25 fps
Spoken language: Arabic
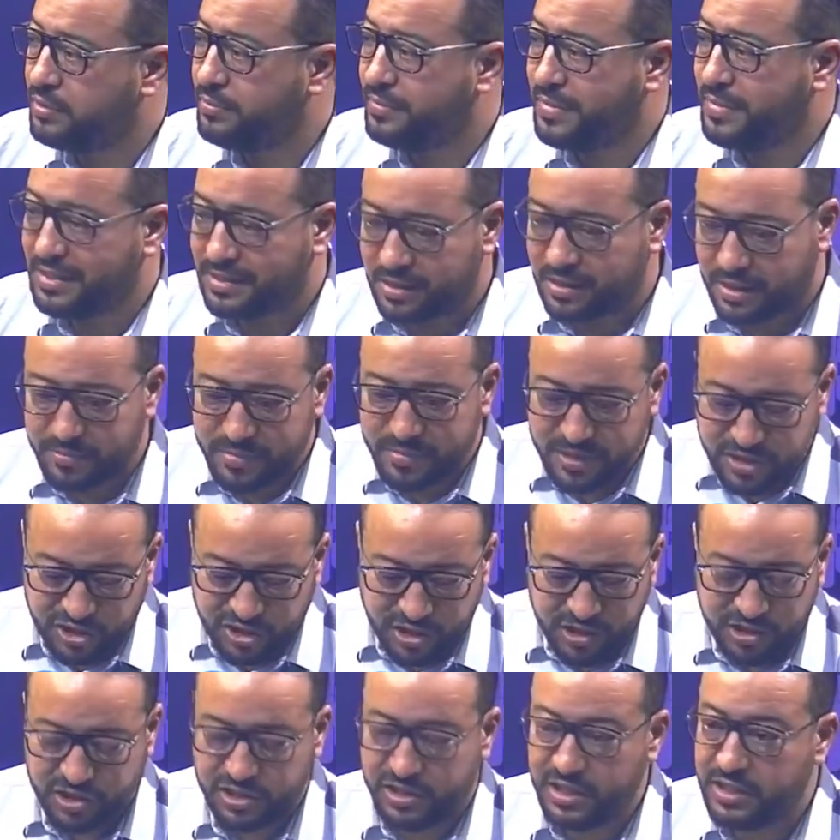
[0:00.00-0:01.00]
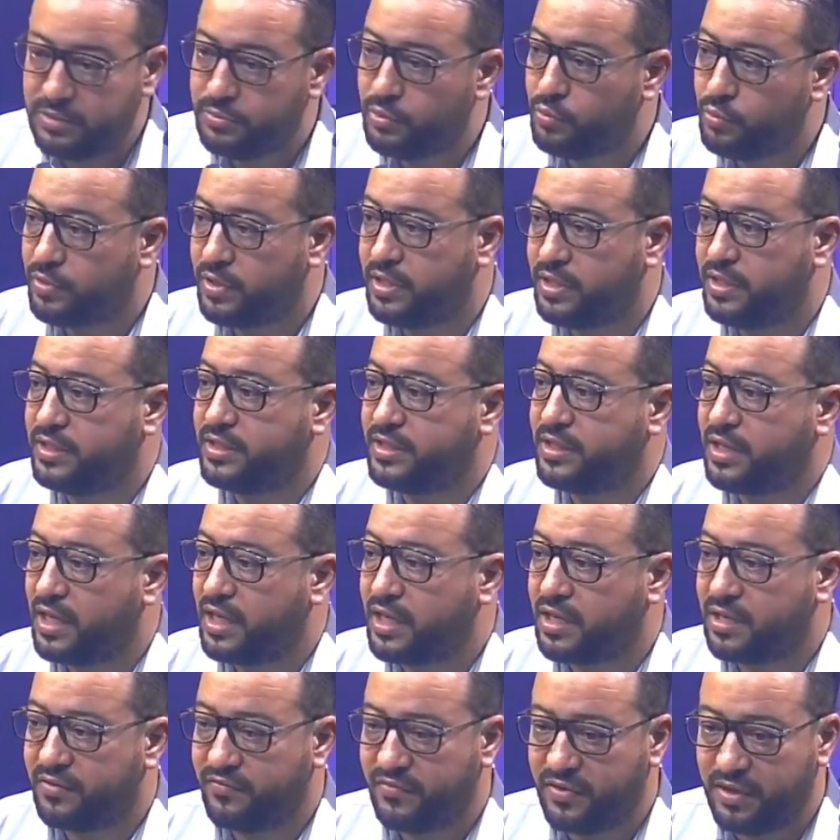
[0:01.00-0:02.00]
معناتها ثم جيل جديد ممكن
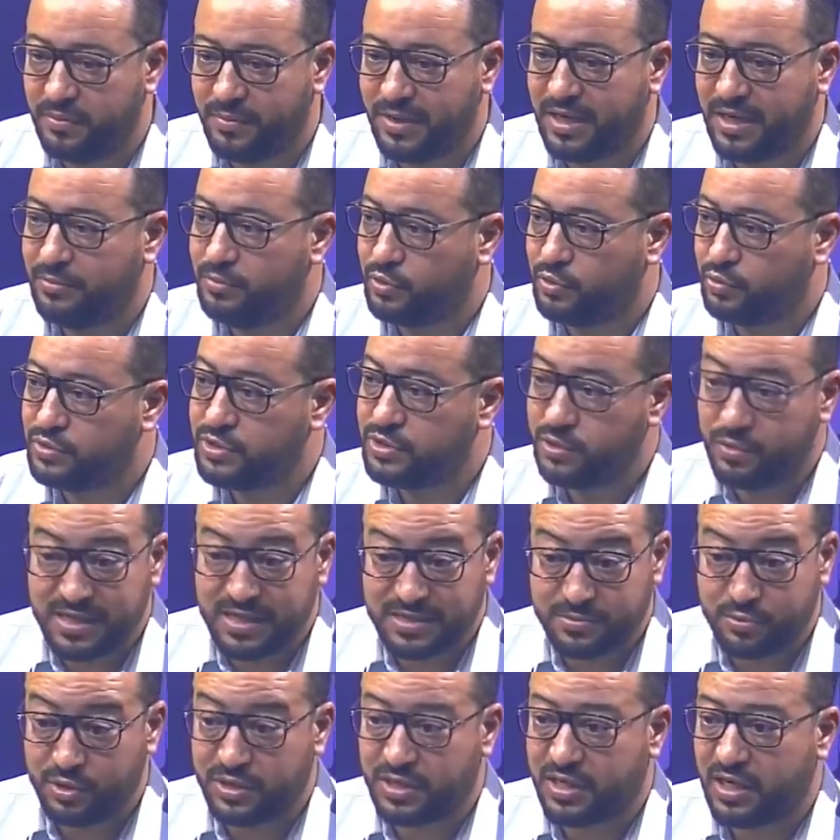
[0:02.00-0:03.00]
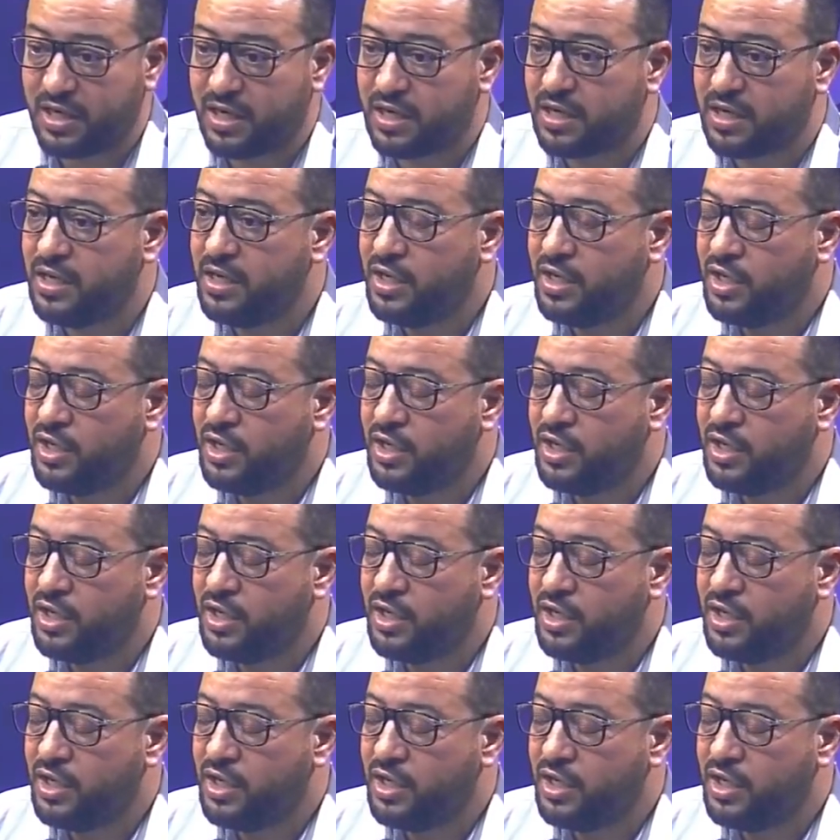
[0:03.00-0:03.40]
يتخلق في الملعب التونسي ولازم يتخلق